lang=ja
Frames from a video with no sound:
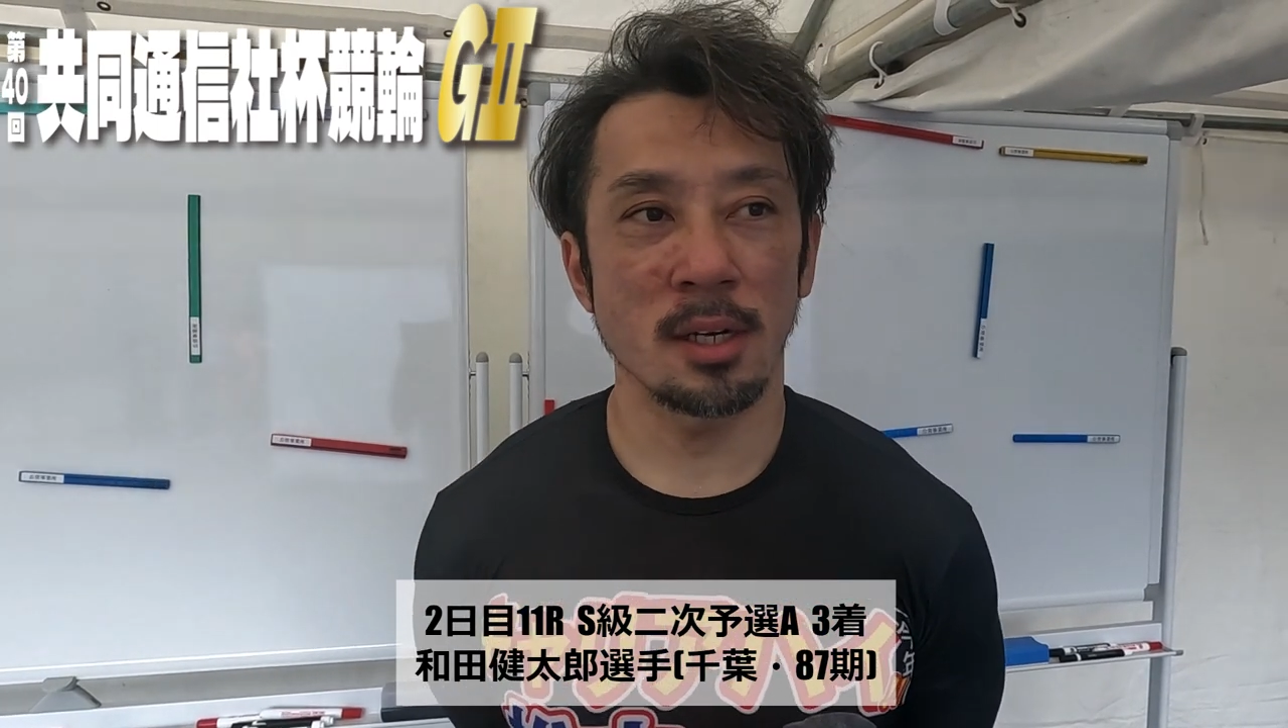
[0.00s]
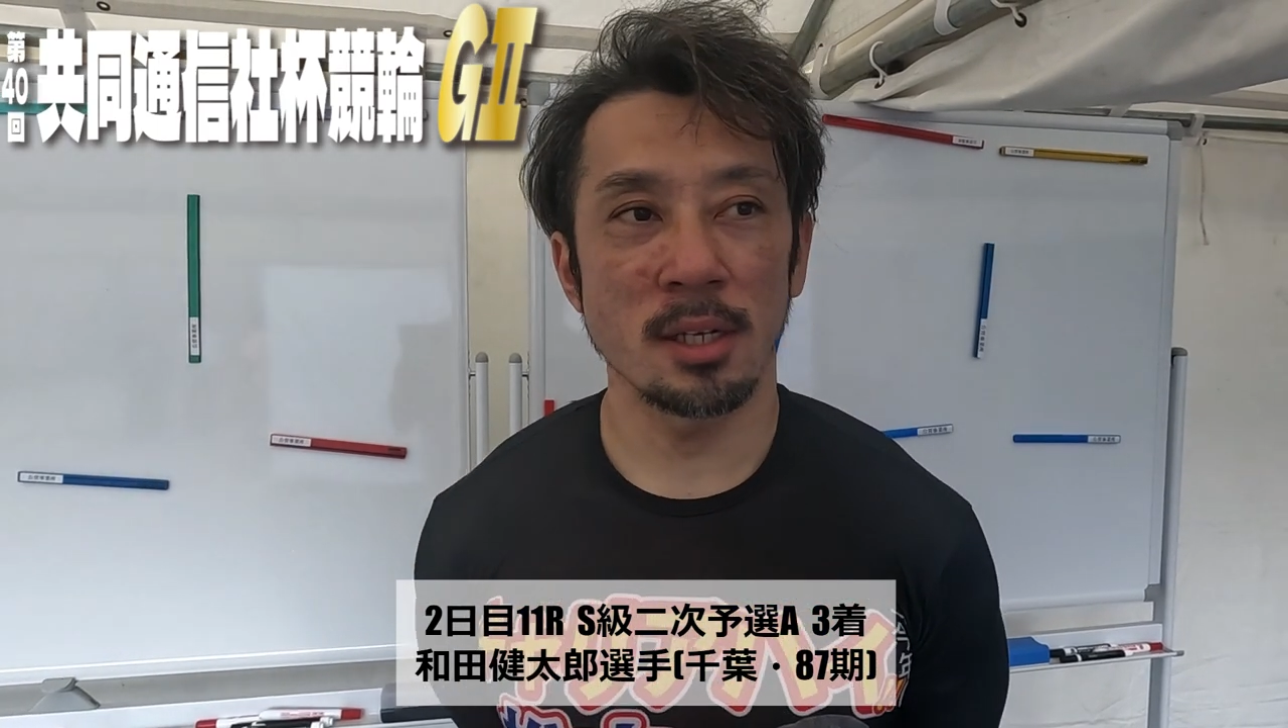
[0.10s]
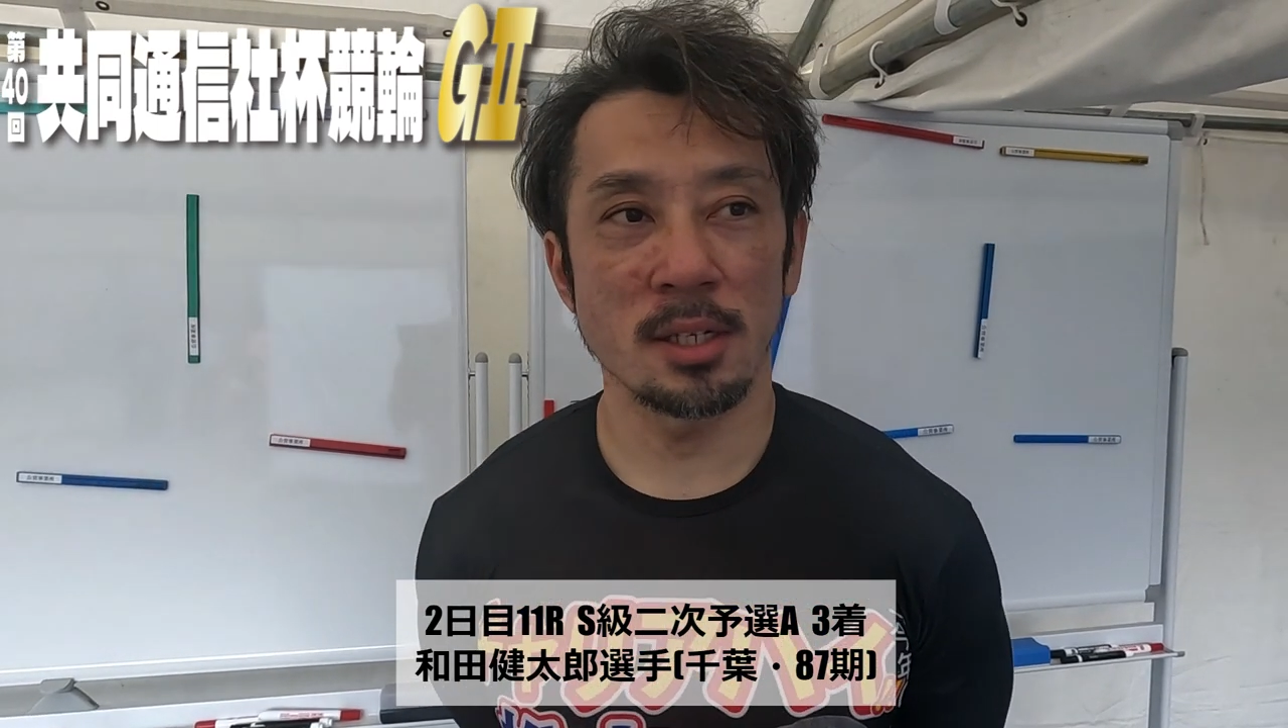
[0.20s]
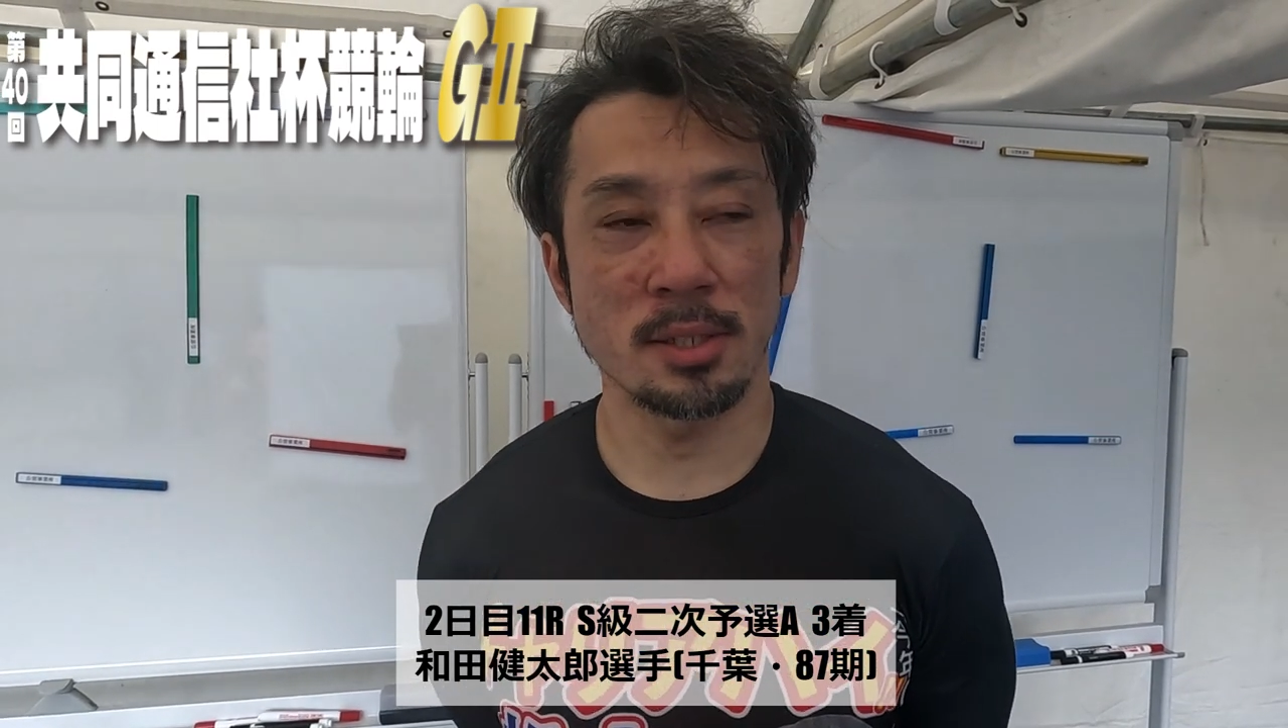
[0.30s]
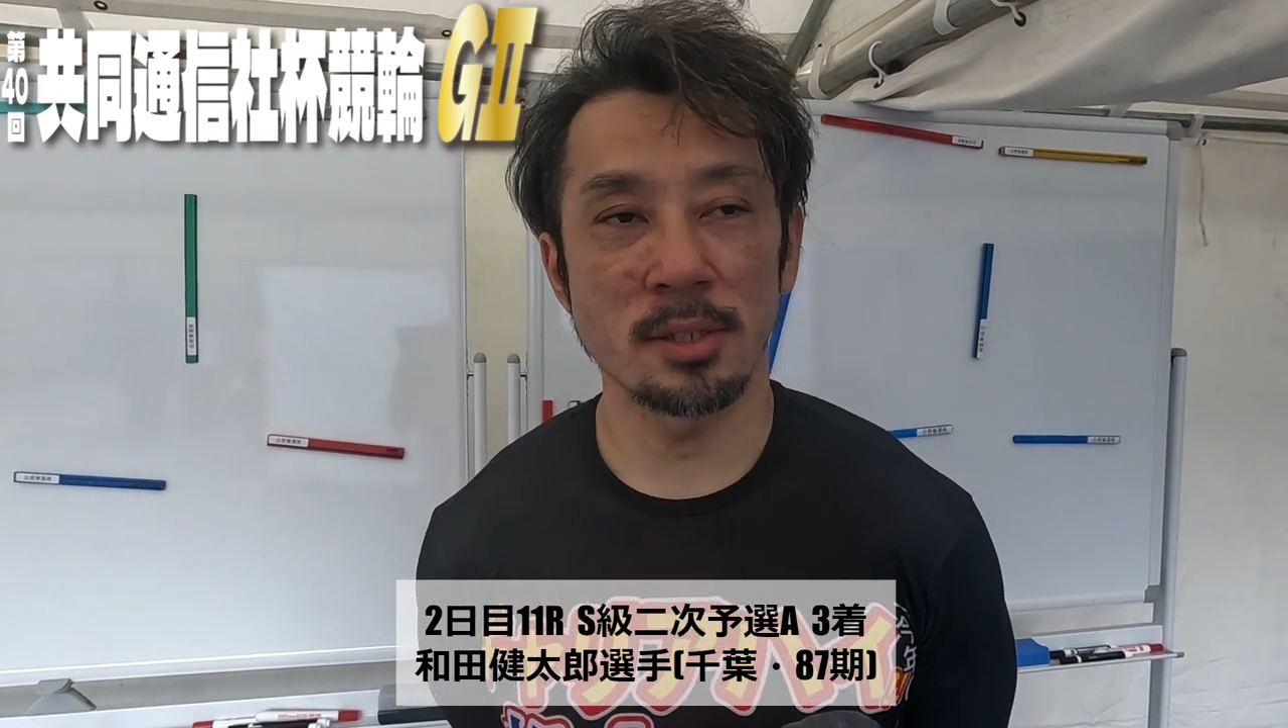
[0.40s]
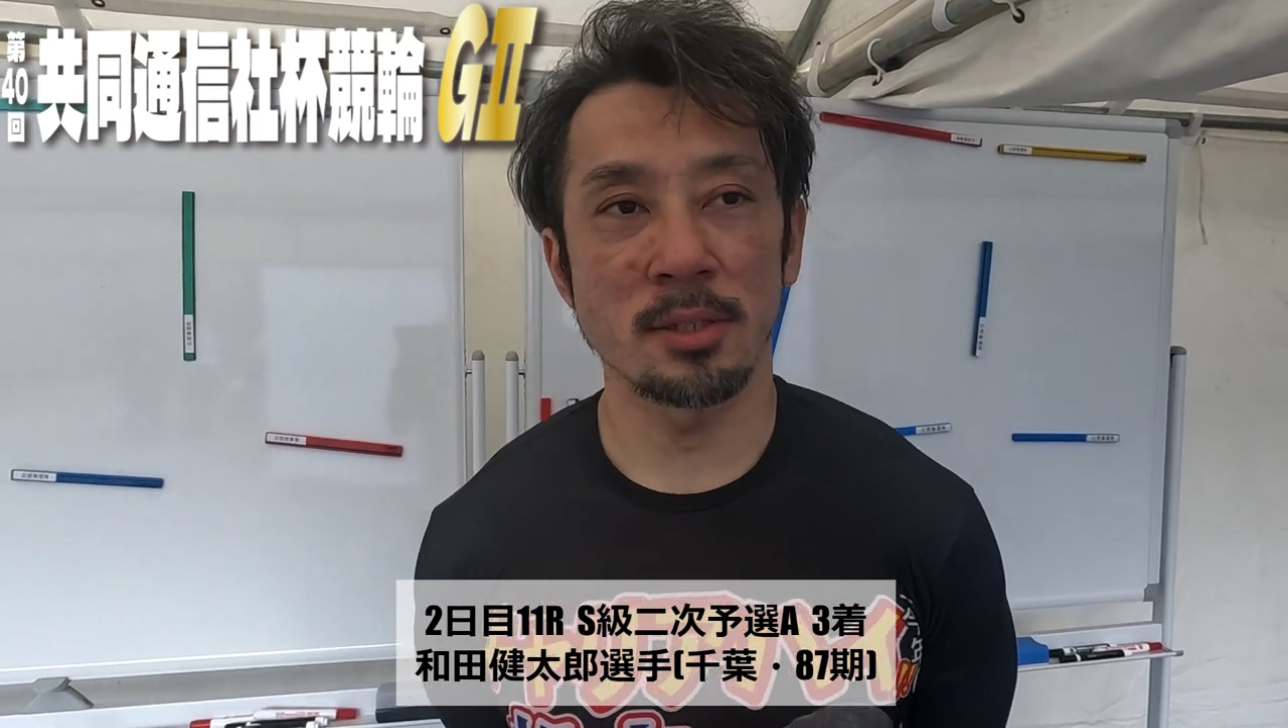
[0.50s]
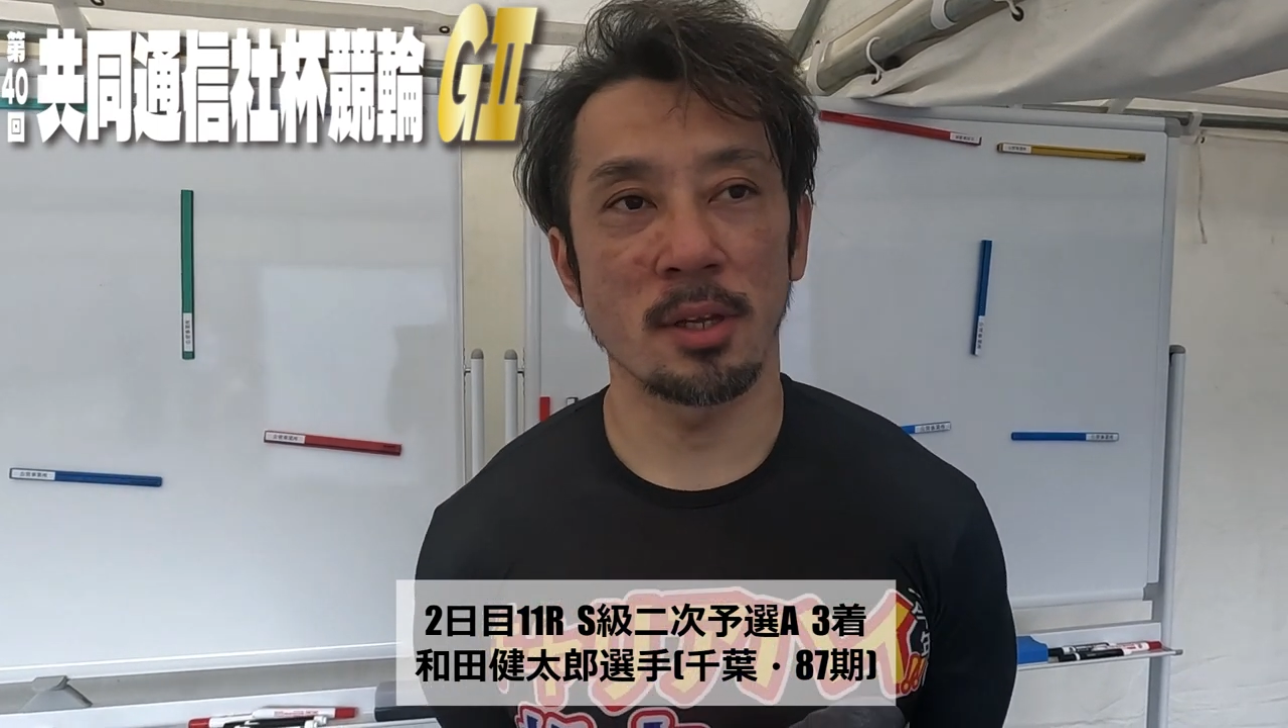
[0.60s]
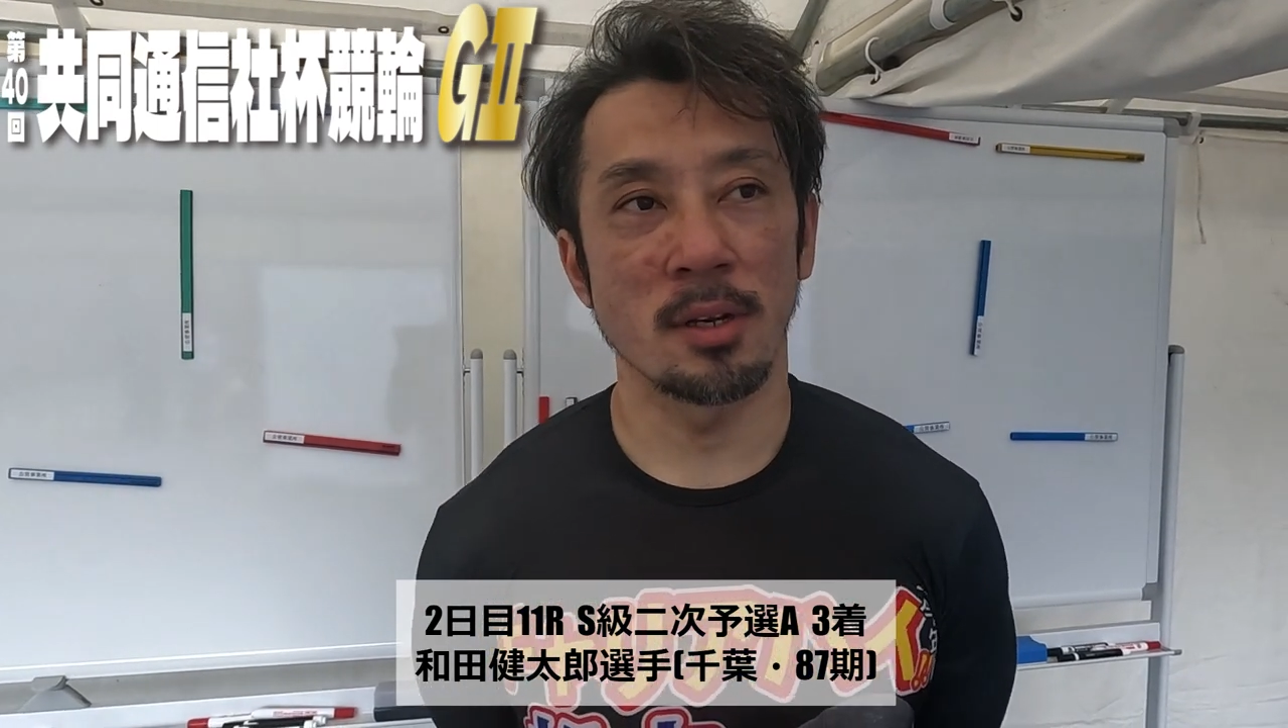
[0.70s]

なりやすいっていう